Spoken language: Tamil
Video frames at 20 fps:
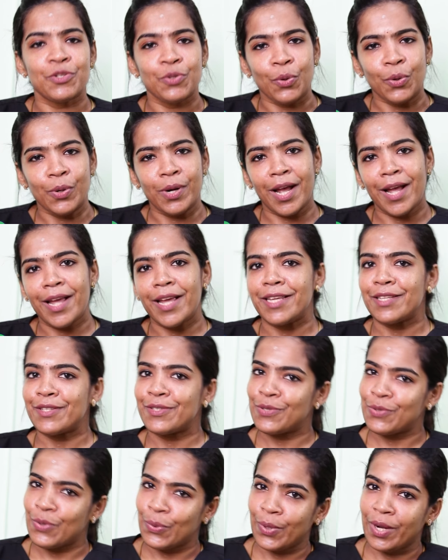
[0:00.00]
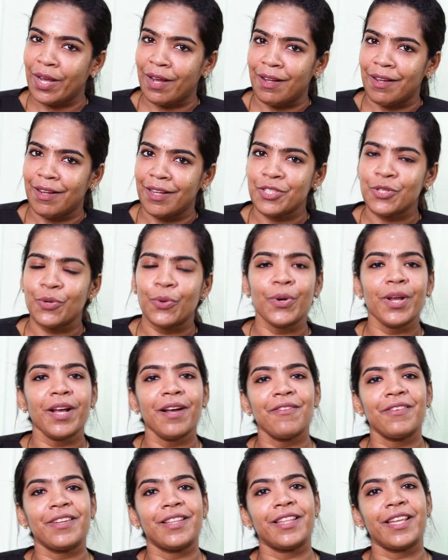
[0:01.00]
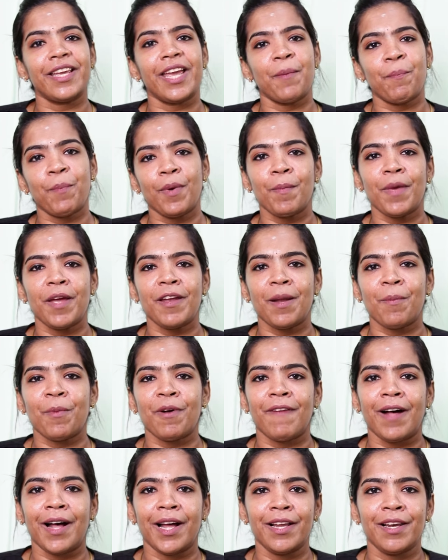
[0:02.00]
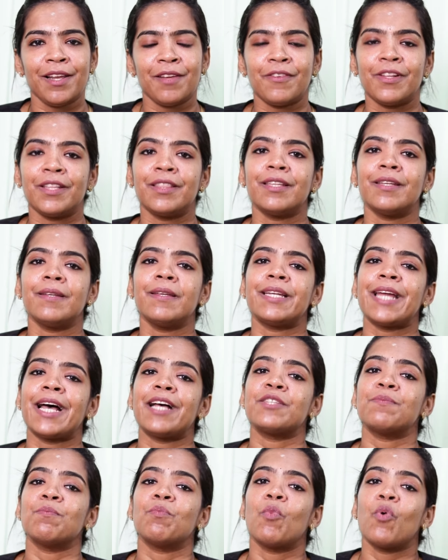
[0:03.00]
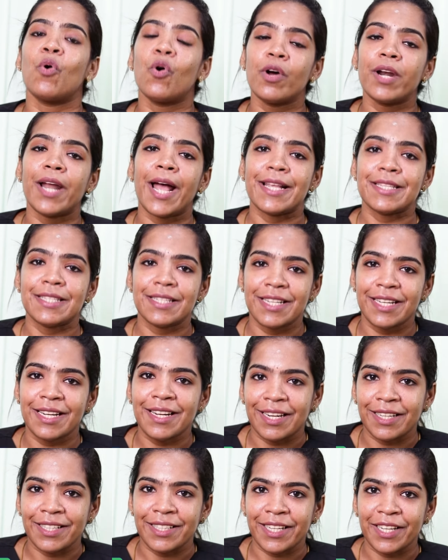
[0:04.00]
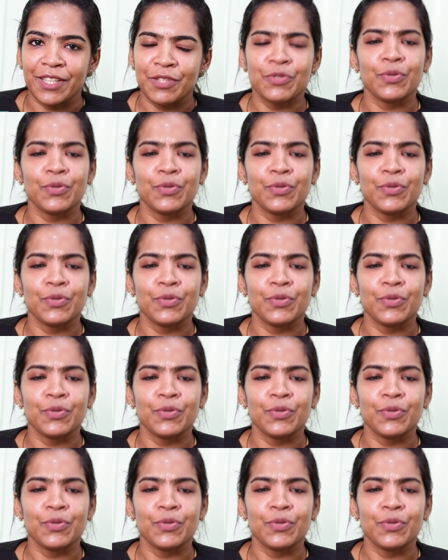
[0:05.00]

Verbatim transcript: soda is soda. A soda வந்து எப்பவுமே நம்ம வாயில் வந்து it has more acidic content.